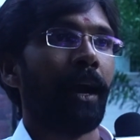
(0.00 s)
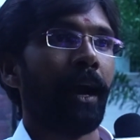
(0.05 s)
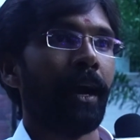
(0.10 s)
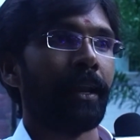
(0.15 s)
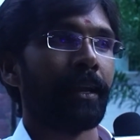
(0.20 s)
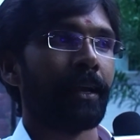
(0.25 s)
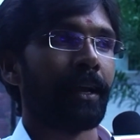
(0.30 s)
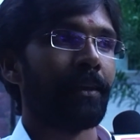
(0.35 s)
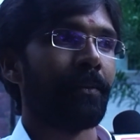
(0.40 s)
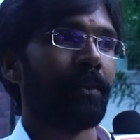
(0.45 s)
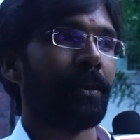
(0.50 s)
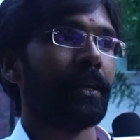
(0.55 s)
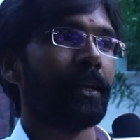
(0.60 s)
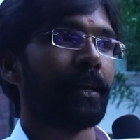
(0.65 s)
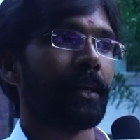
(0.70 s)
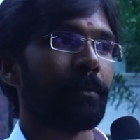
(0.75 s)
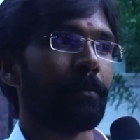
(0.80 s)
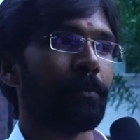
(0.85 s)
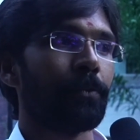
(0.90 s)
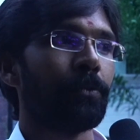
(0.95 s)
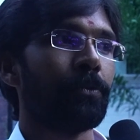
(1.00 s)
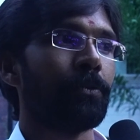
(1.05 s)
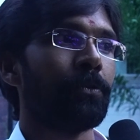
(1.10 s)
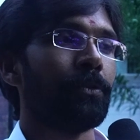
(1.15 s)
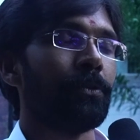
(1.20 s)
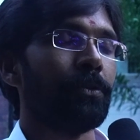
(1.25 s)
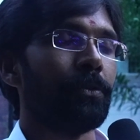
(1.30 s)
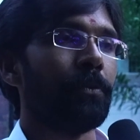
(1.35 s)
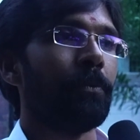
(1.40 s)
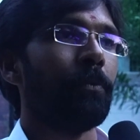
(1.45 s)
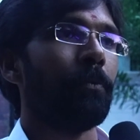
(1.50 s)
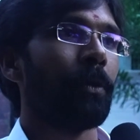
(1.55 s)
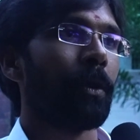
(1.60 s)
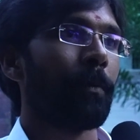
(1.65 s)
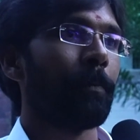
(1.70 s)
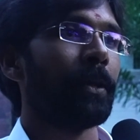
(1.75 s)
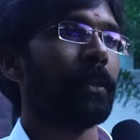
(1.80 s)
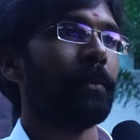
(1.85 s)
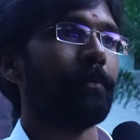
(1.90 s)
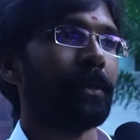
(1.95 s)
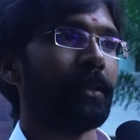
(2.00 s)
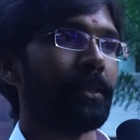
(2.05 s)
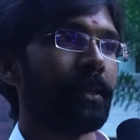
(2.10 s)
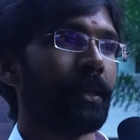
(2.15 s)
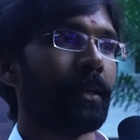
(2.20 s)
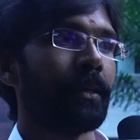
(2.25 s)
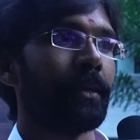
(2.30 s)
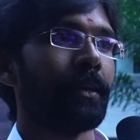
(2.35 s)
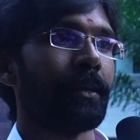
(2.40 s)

ఆయన కలవాలంటే ఇక్కడ ముందు ఒక పది మంది